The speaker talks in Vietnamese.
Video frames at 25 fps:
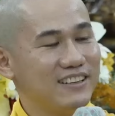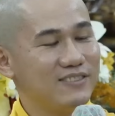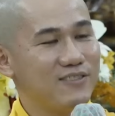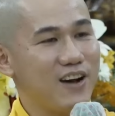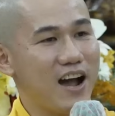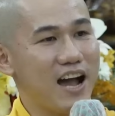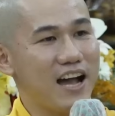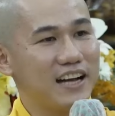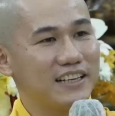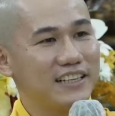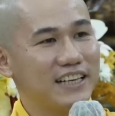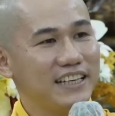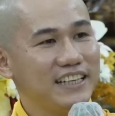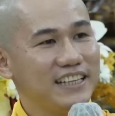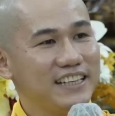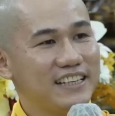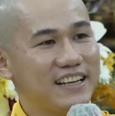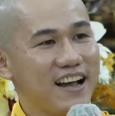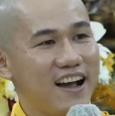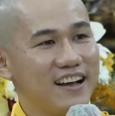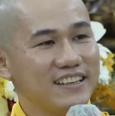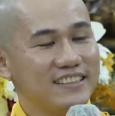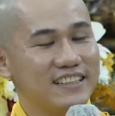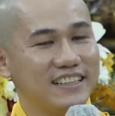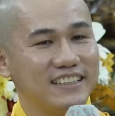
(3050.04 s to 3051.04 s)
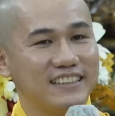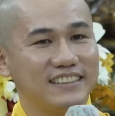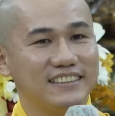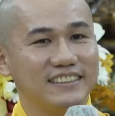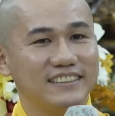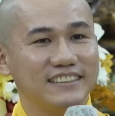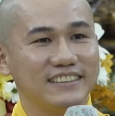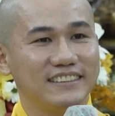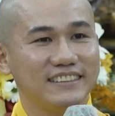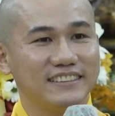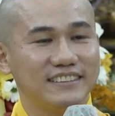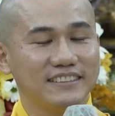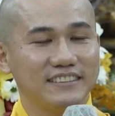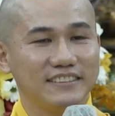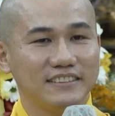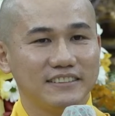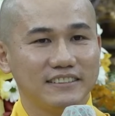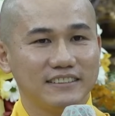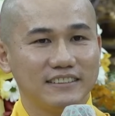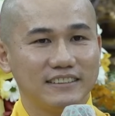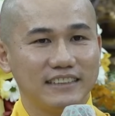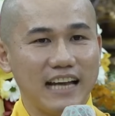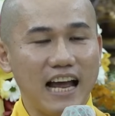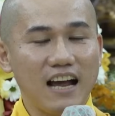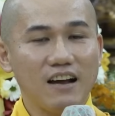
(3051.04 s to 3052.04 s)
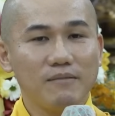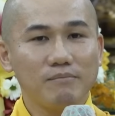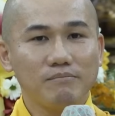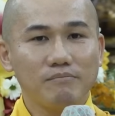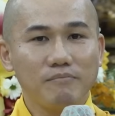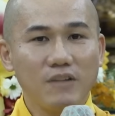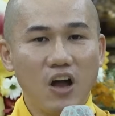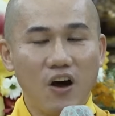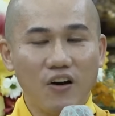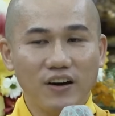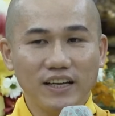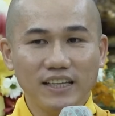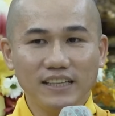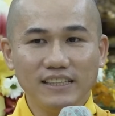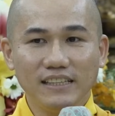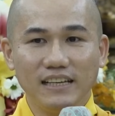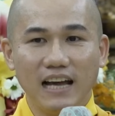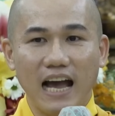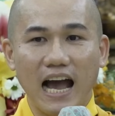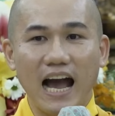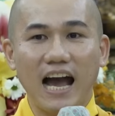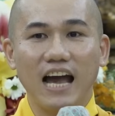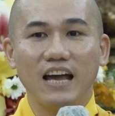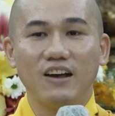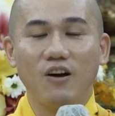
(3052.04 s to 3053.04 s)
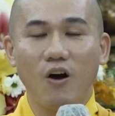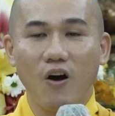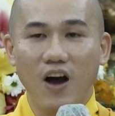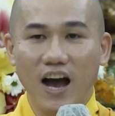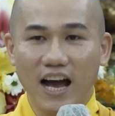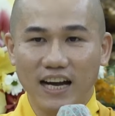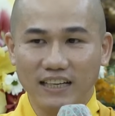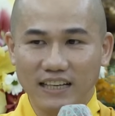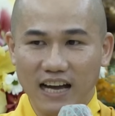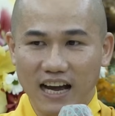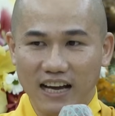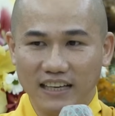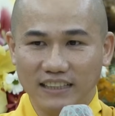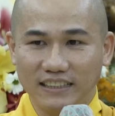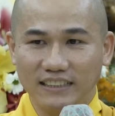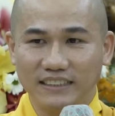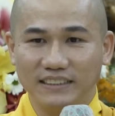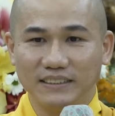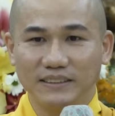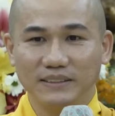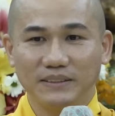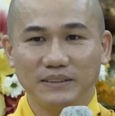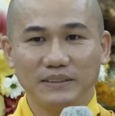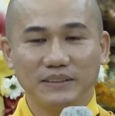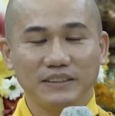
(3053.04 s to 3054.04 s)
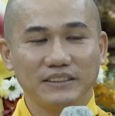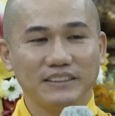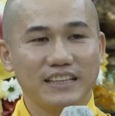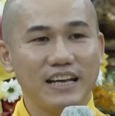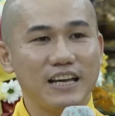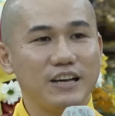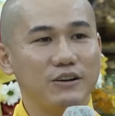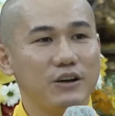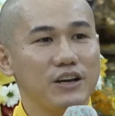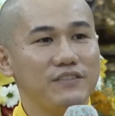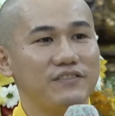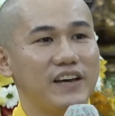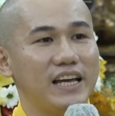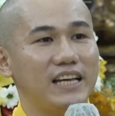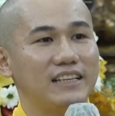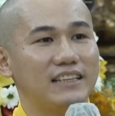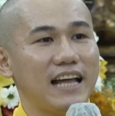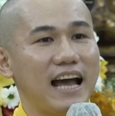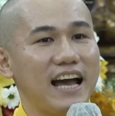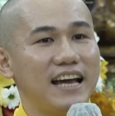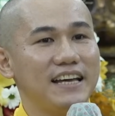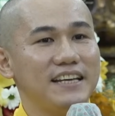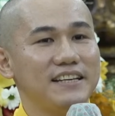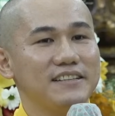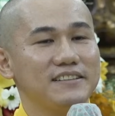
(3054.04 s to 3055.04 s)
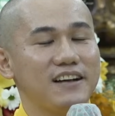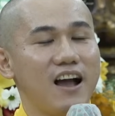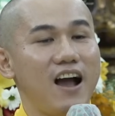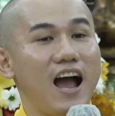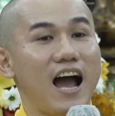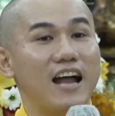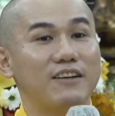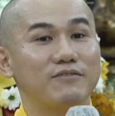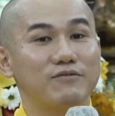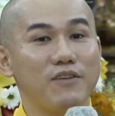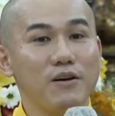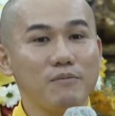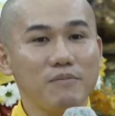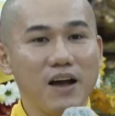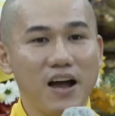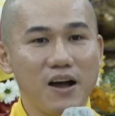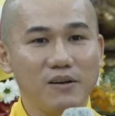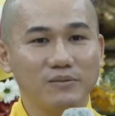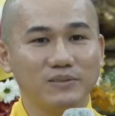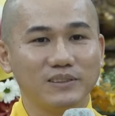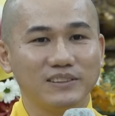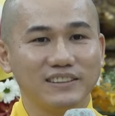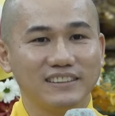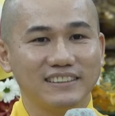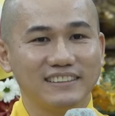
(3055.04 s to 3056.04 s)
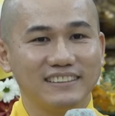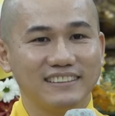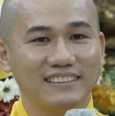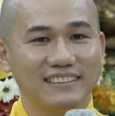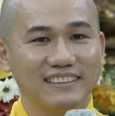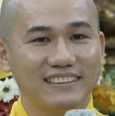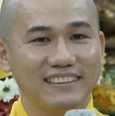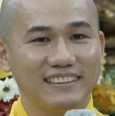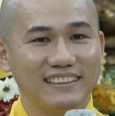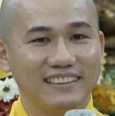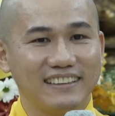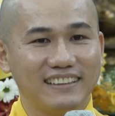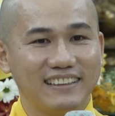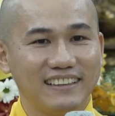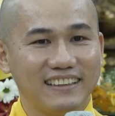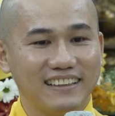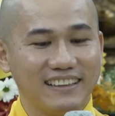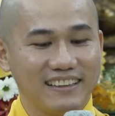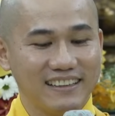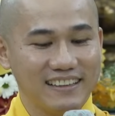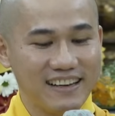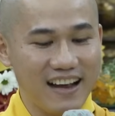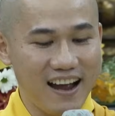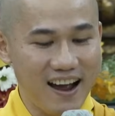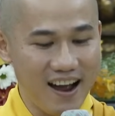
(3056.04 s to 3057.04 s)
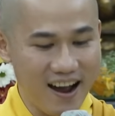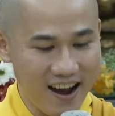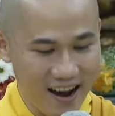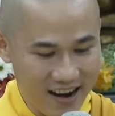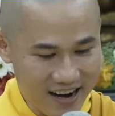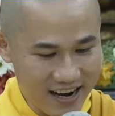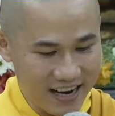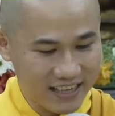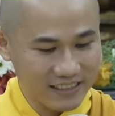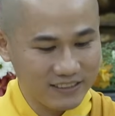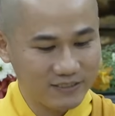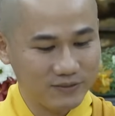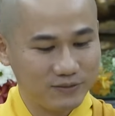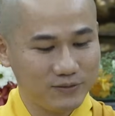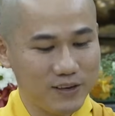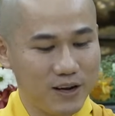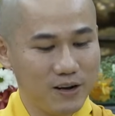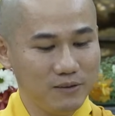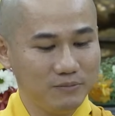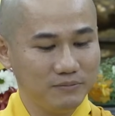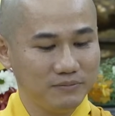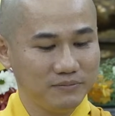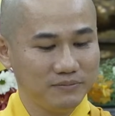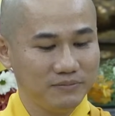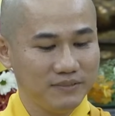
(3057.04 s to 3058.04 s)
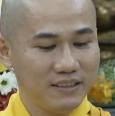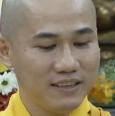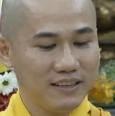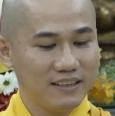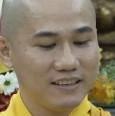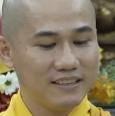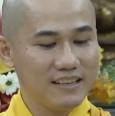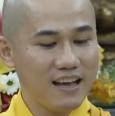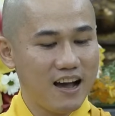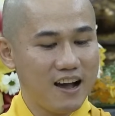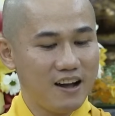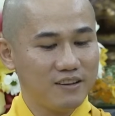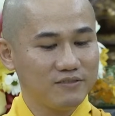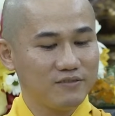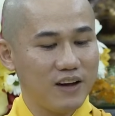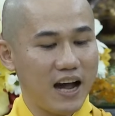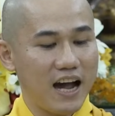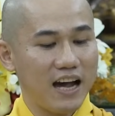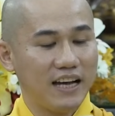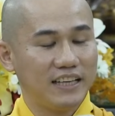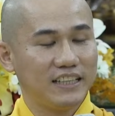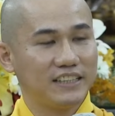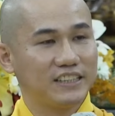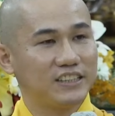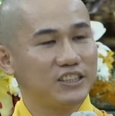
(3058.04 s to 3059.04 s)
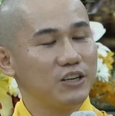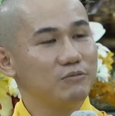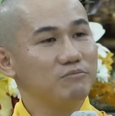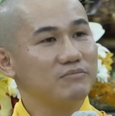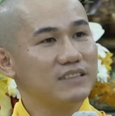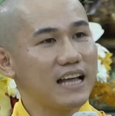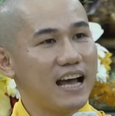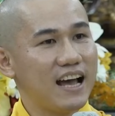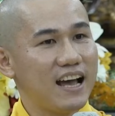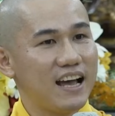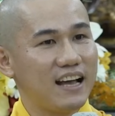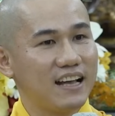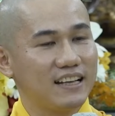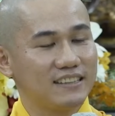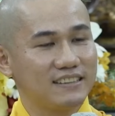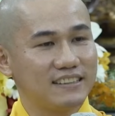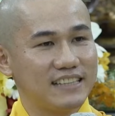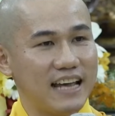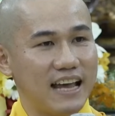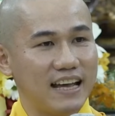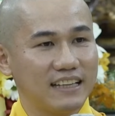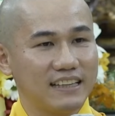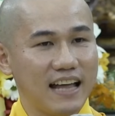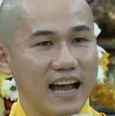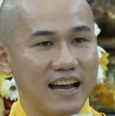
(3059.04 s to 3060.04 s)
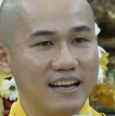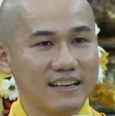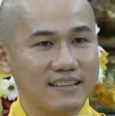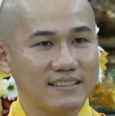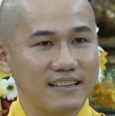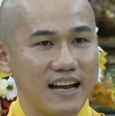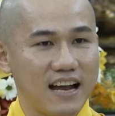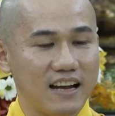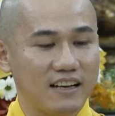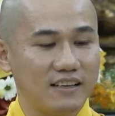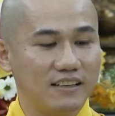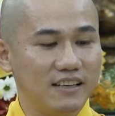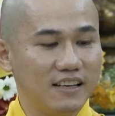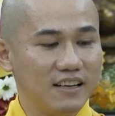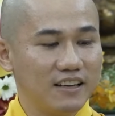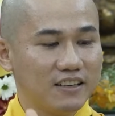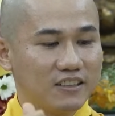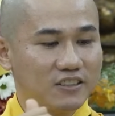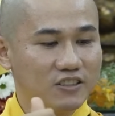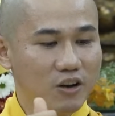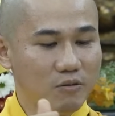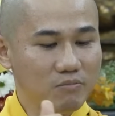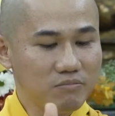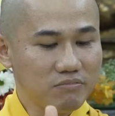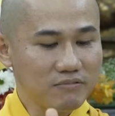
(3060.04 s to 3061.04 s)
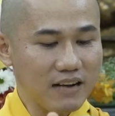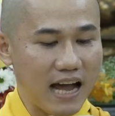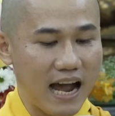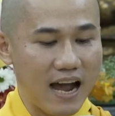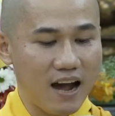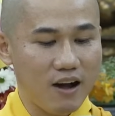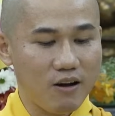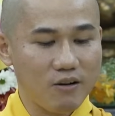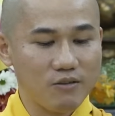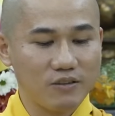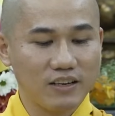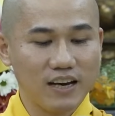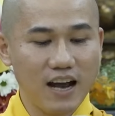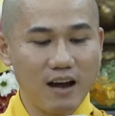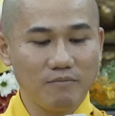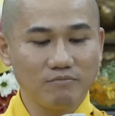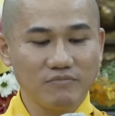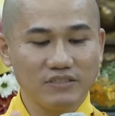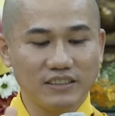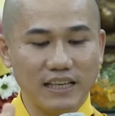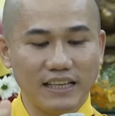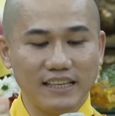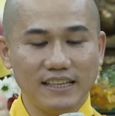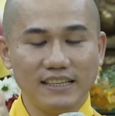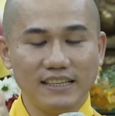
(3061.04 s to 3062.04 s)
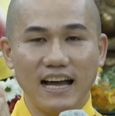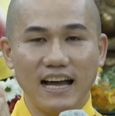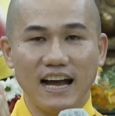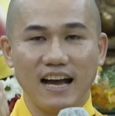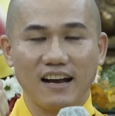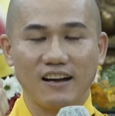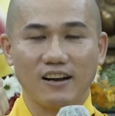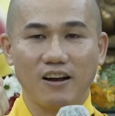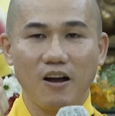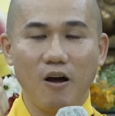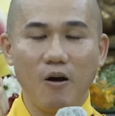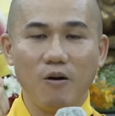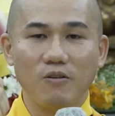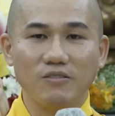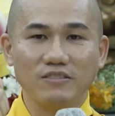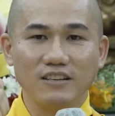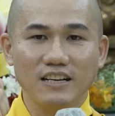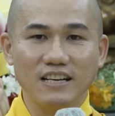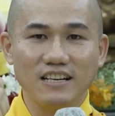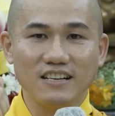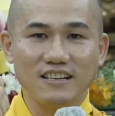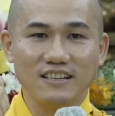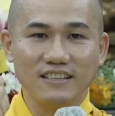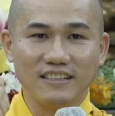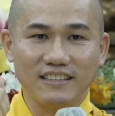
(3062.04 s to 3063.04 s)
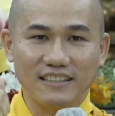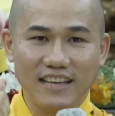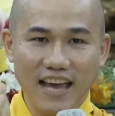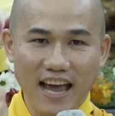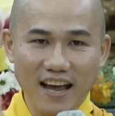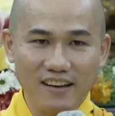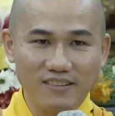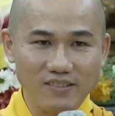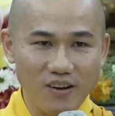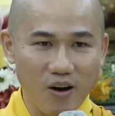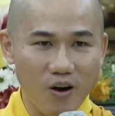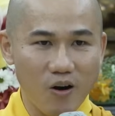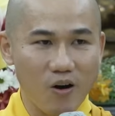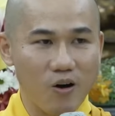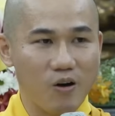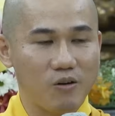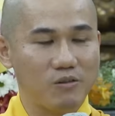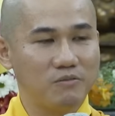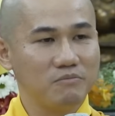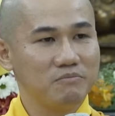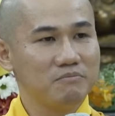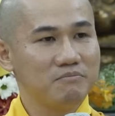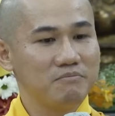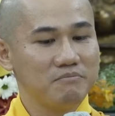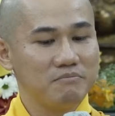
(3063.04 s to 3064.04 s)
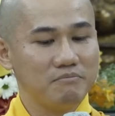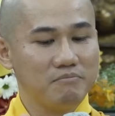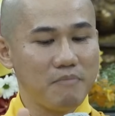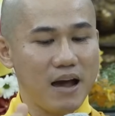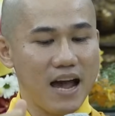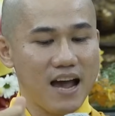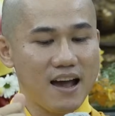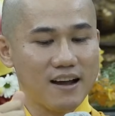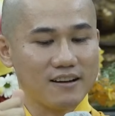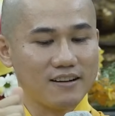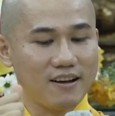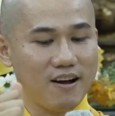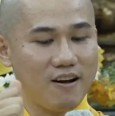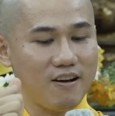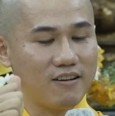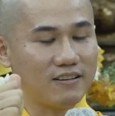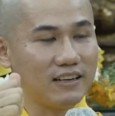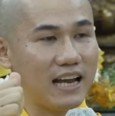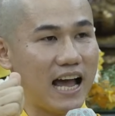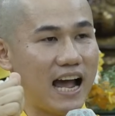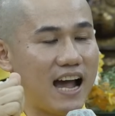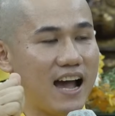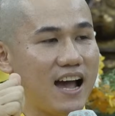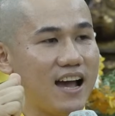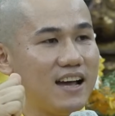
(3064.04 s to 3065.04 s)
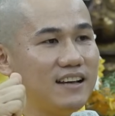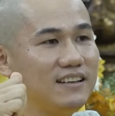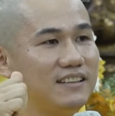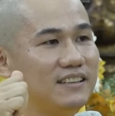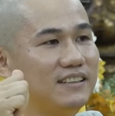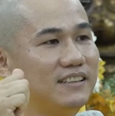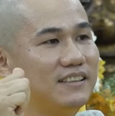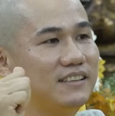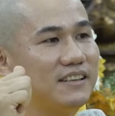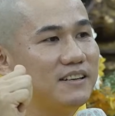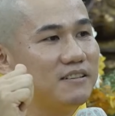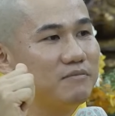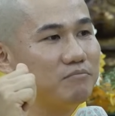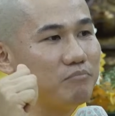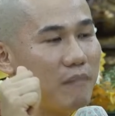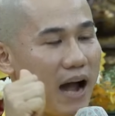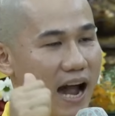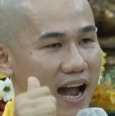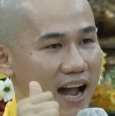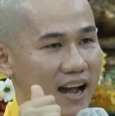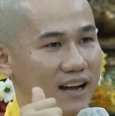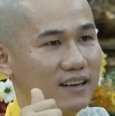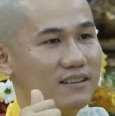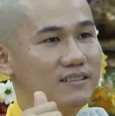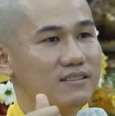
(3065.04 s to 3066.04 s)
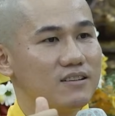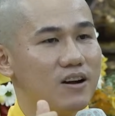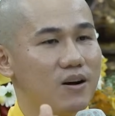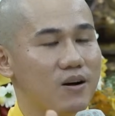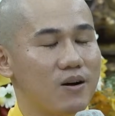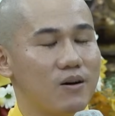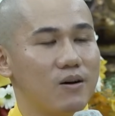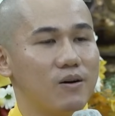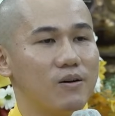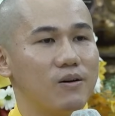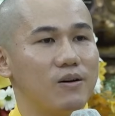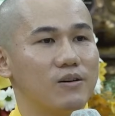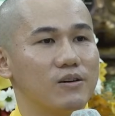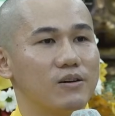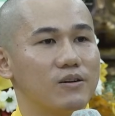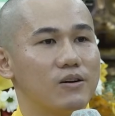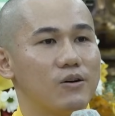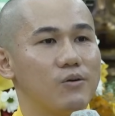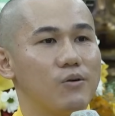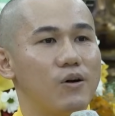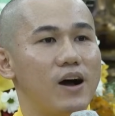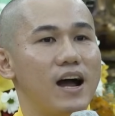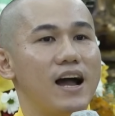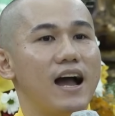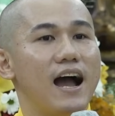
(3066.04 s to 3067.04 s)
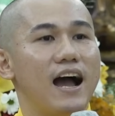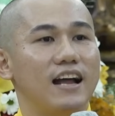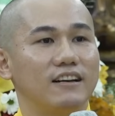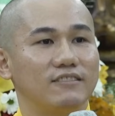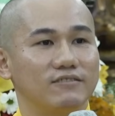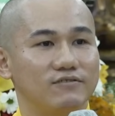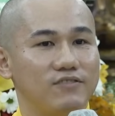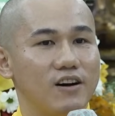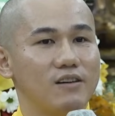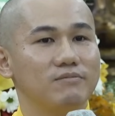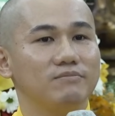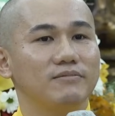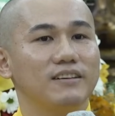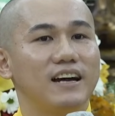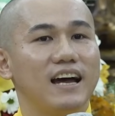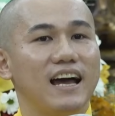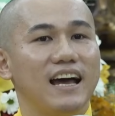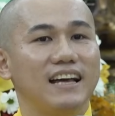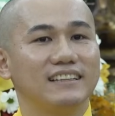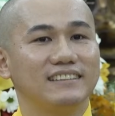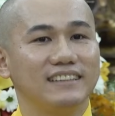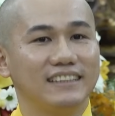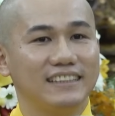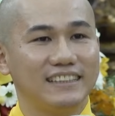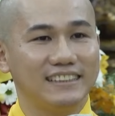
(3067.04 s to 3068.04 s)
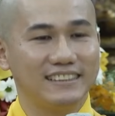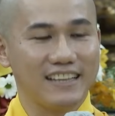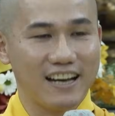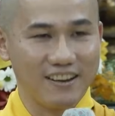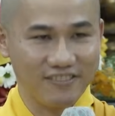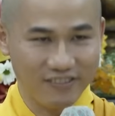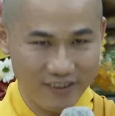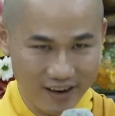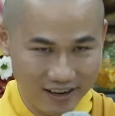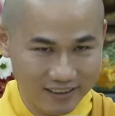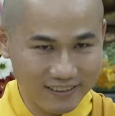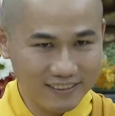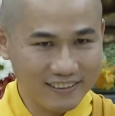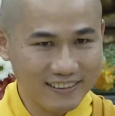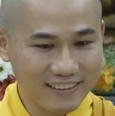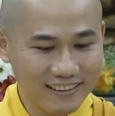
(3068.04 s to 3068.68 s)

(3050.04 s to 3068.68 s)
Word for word: Và khi có sự cân đối hài hòa này thì quý vị thấy có hạnh phúc không? Có hạnh phúc. Do vậy chúng ta sẽ thấy rằng trung đạo không là con đường giác ngộ mà còn là bản đồ của hạnh phúc. A Di Đà Phật.